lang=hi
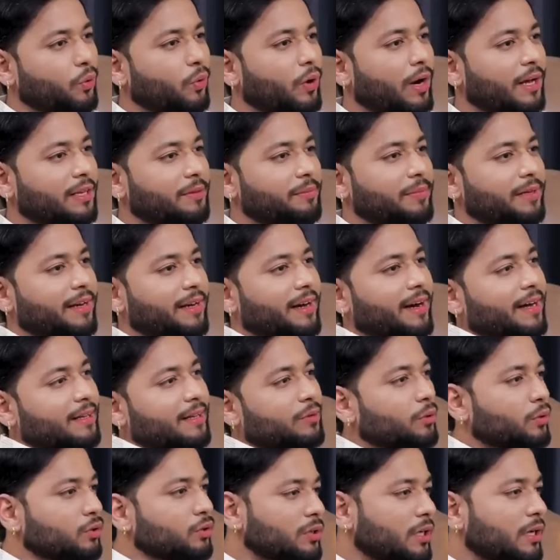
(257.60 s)
दो आदमी
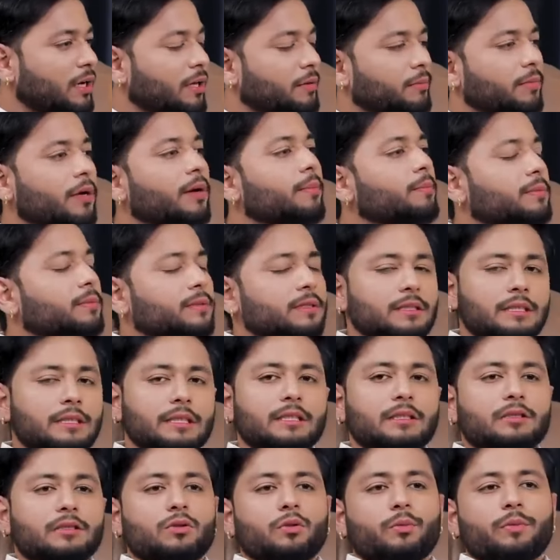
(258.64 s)
यहाँ दो चार आदमी अब
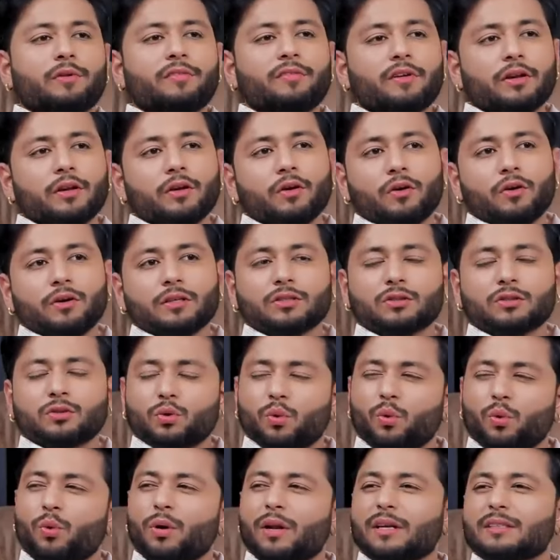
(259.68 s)
सी टू बी वेरी ऑनेस्ट
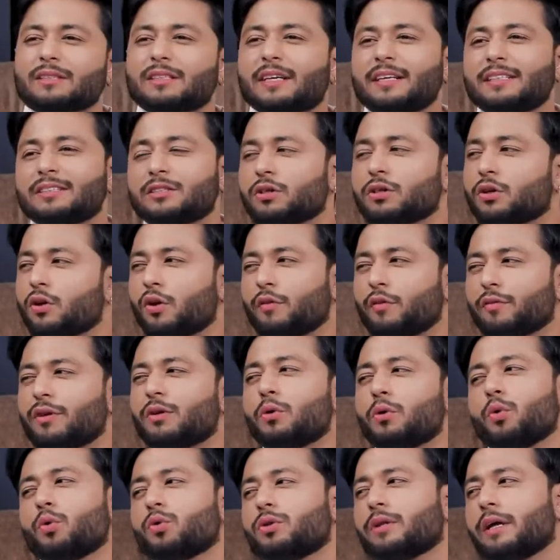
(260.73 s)
थोड़ा सा इनसिक्योर
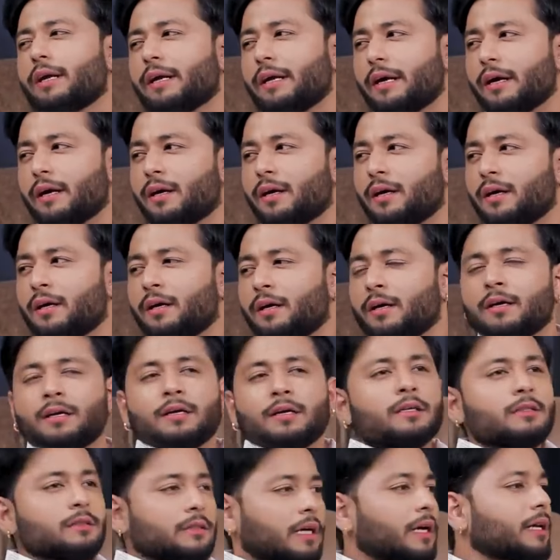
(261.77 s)
फील होता ही है
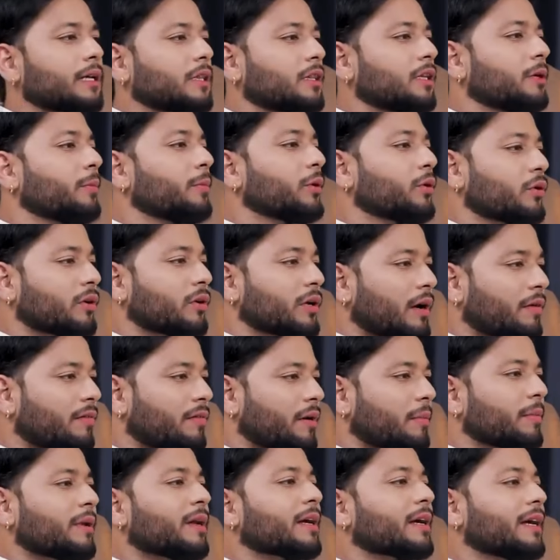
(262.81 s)
चाहे कितने भी क्योंकि आप
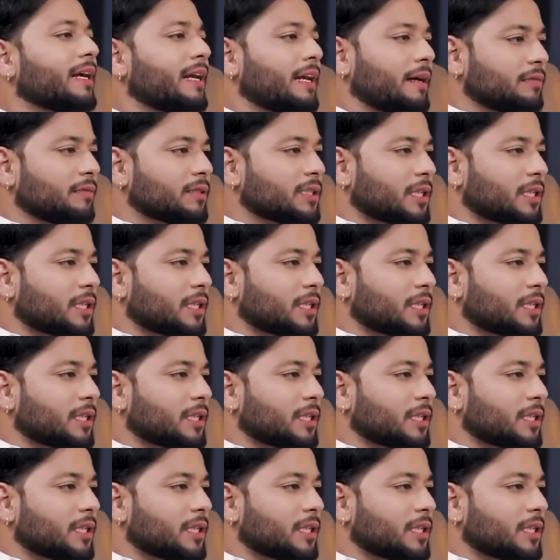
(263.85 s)
वहाँ पर अकेले